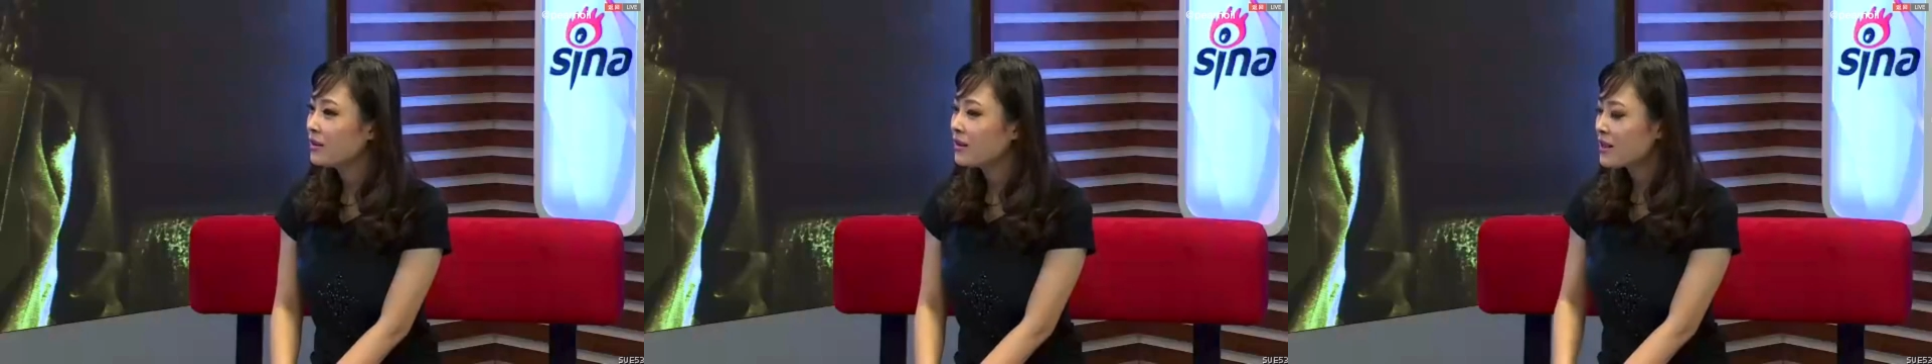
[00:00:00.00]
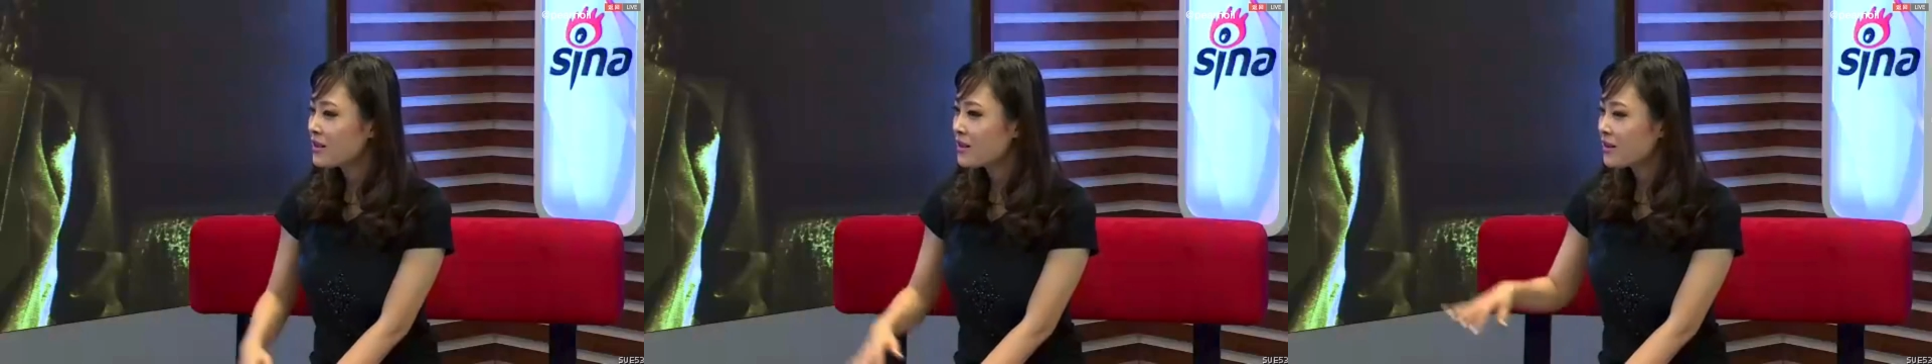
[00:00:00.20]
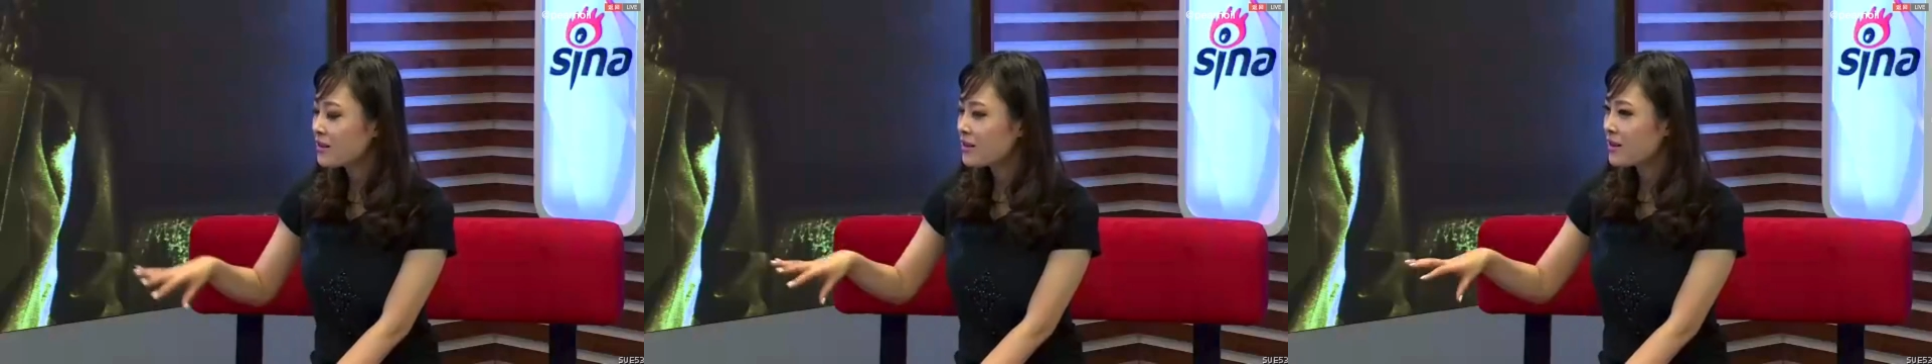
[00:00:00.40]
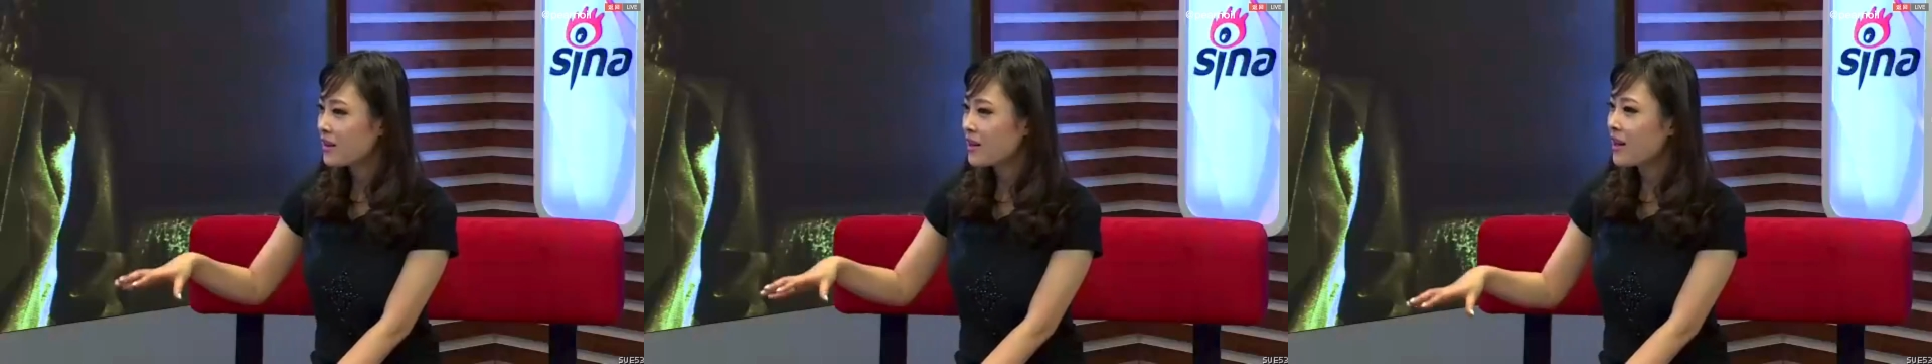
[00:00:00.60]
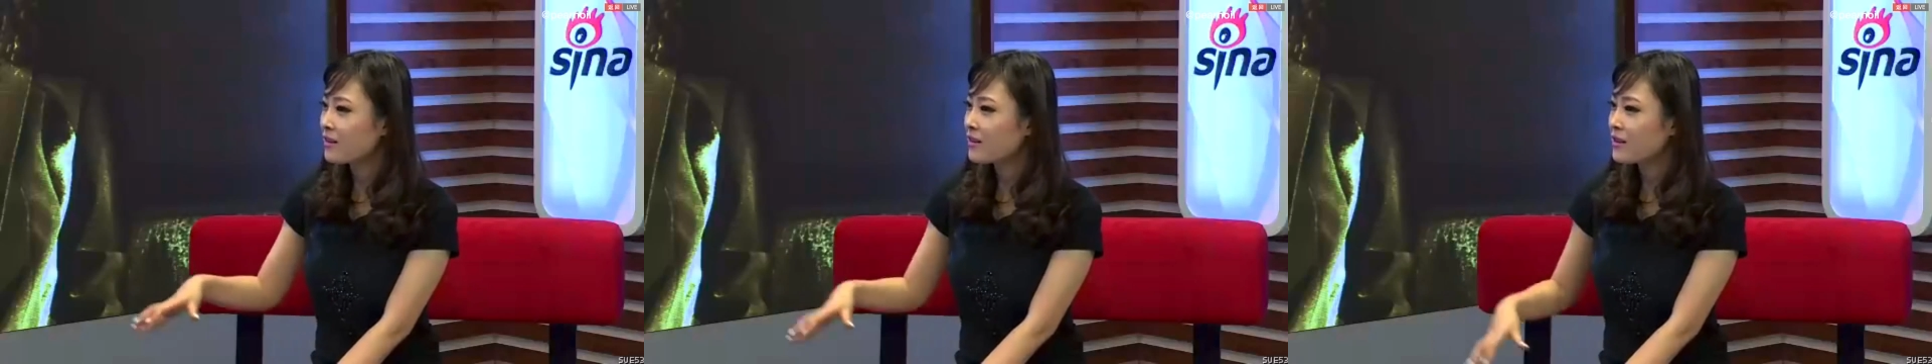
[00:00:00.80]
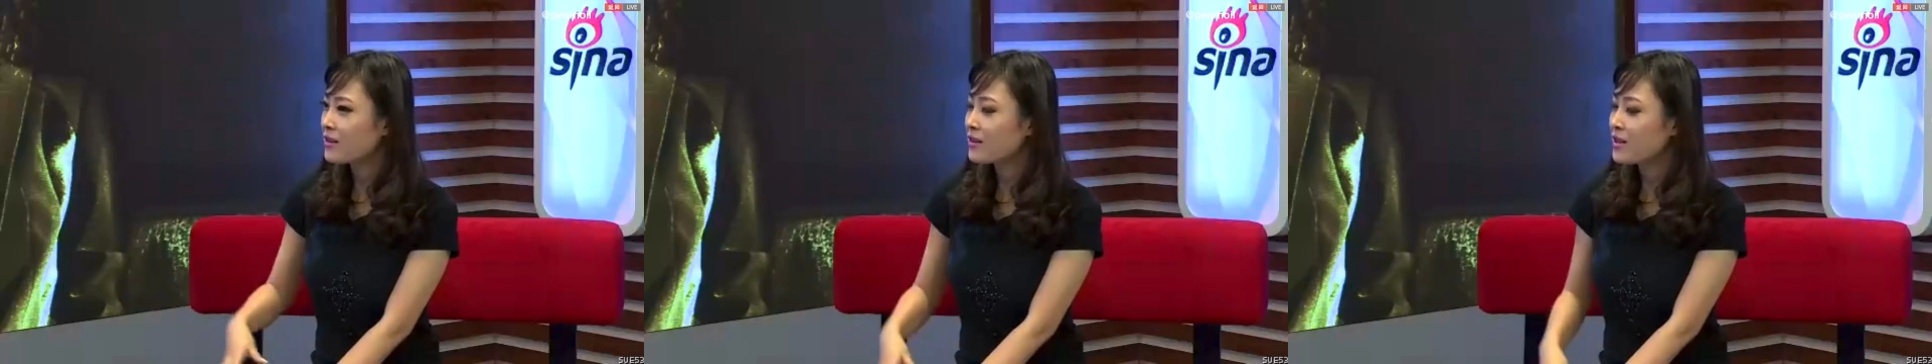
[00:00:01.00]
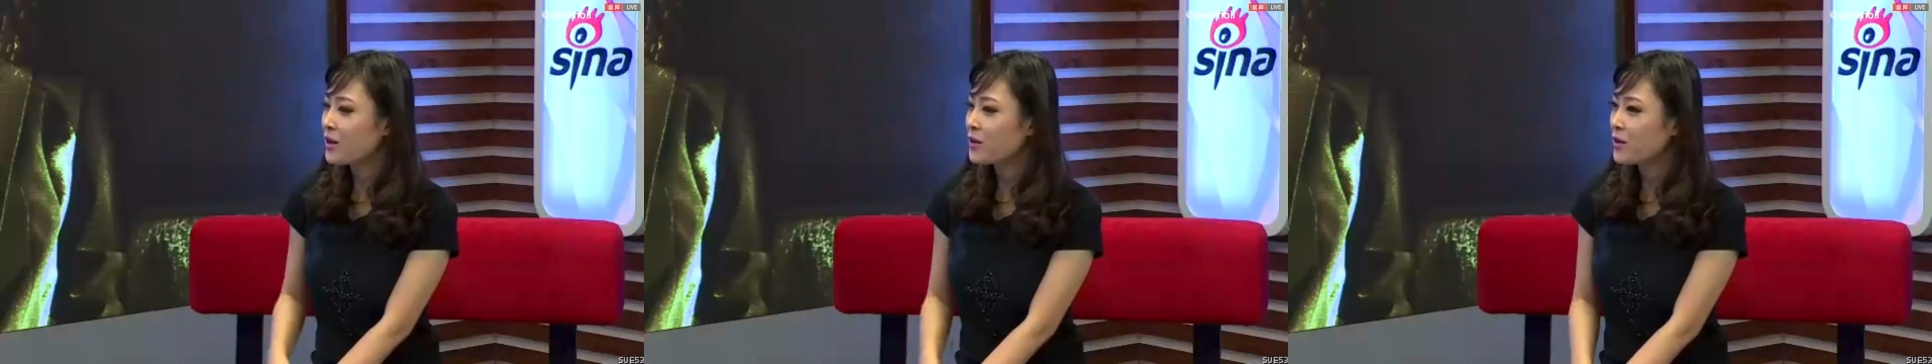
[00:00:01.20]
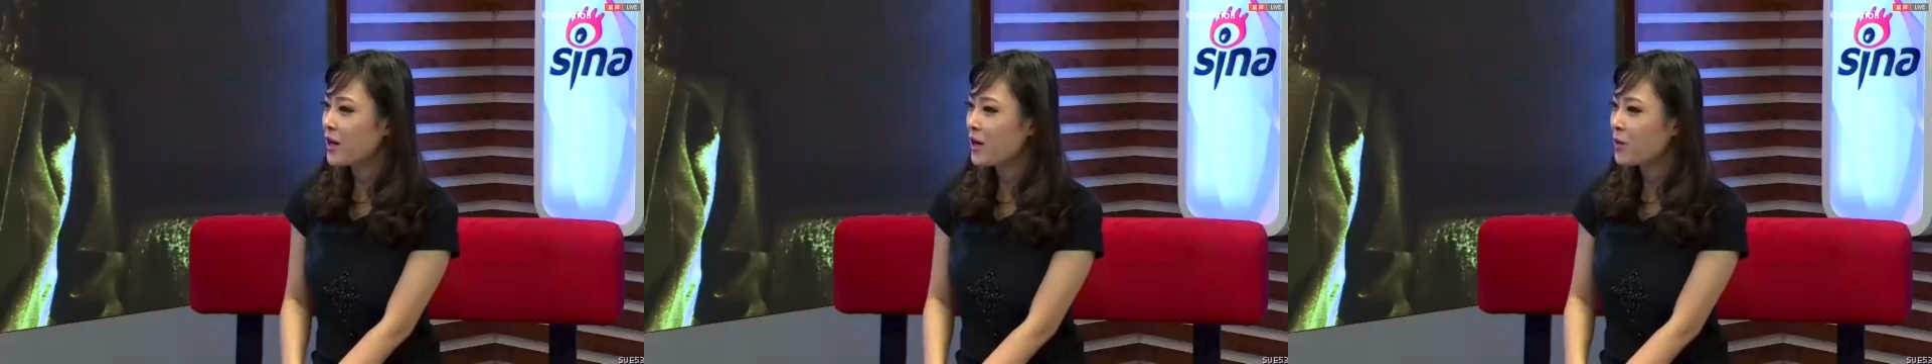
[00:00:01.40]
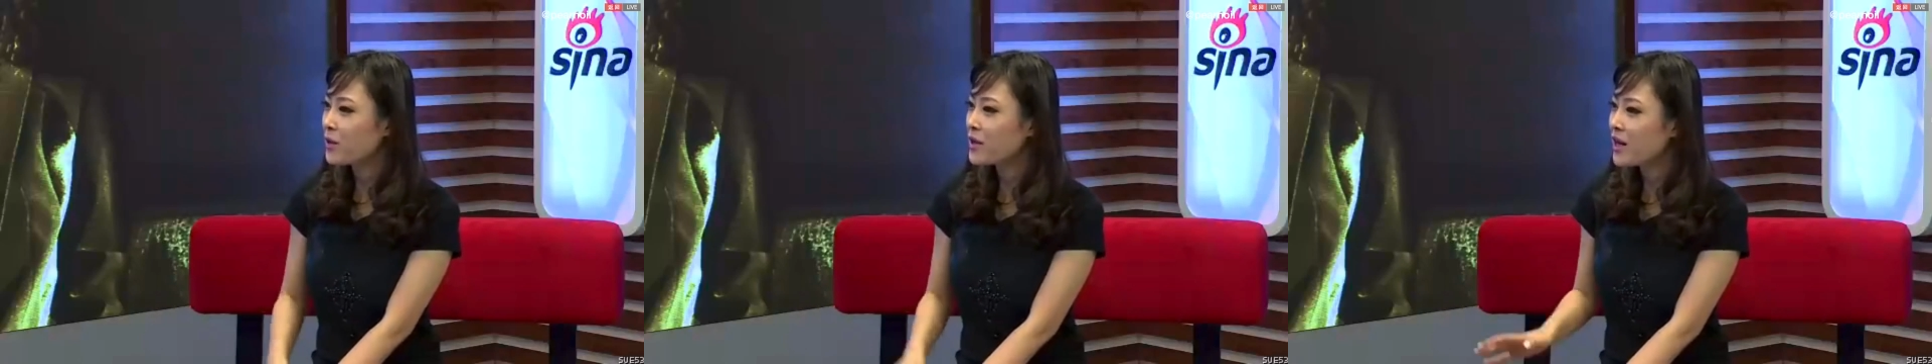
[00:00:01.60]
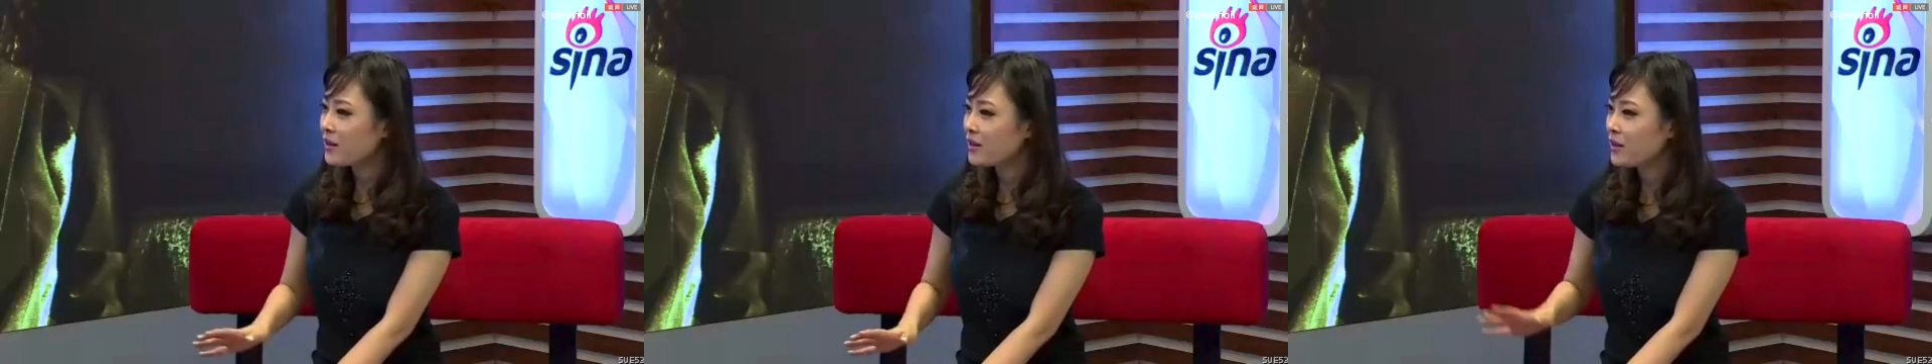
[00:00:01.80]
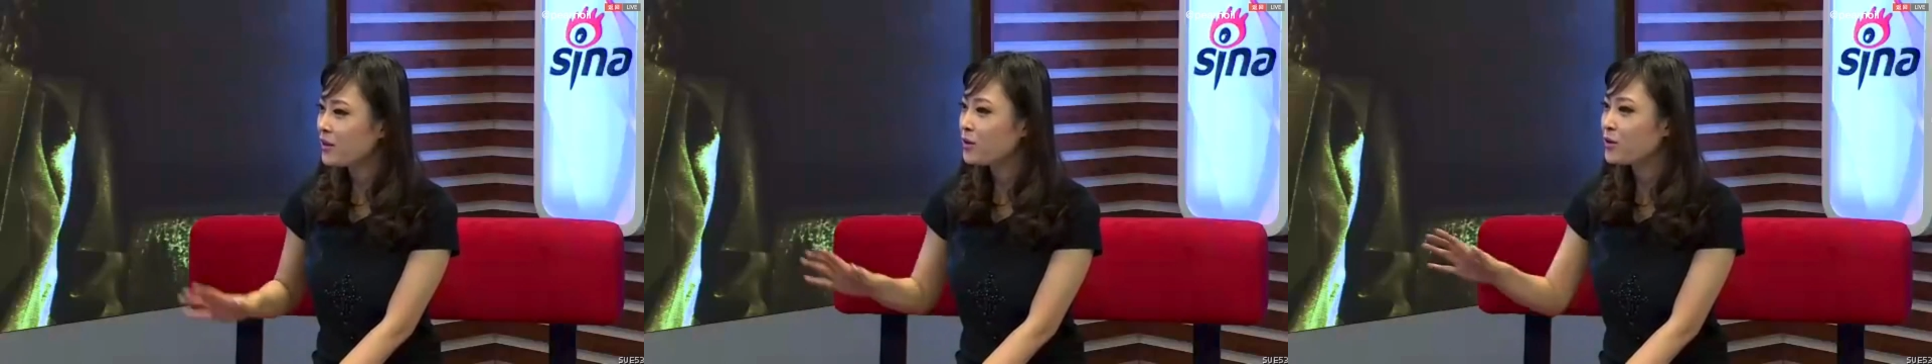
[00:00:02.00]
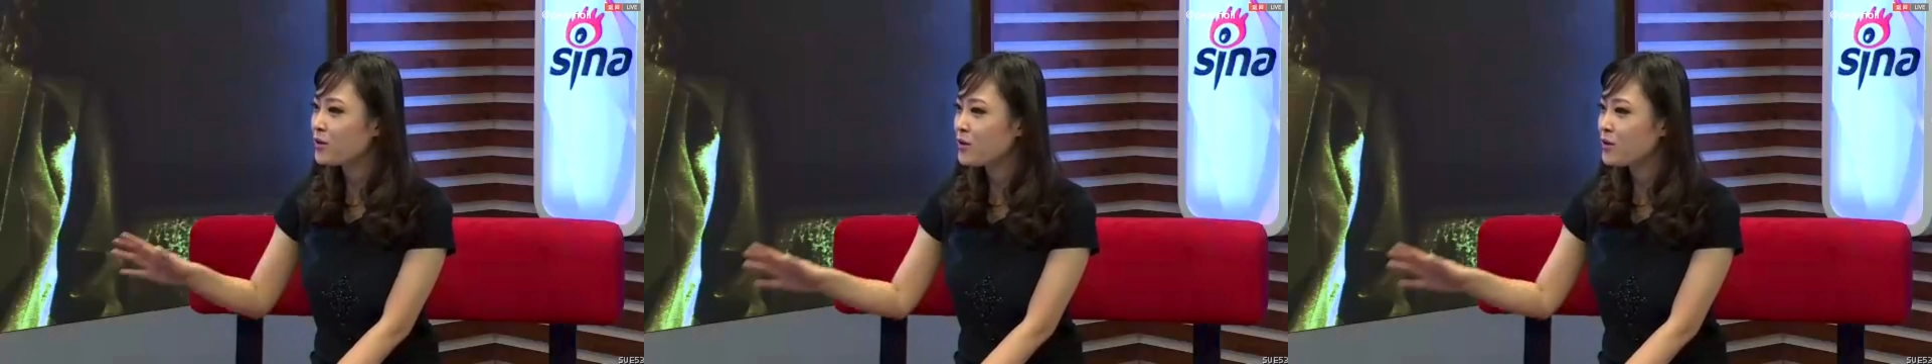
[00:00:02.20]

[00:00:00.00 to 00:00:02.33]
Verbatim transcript: 她是一个怎样的一个小女孩，会让你？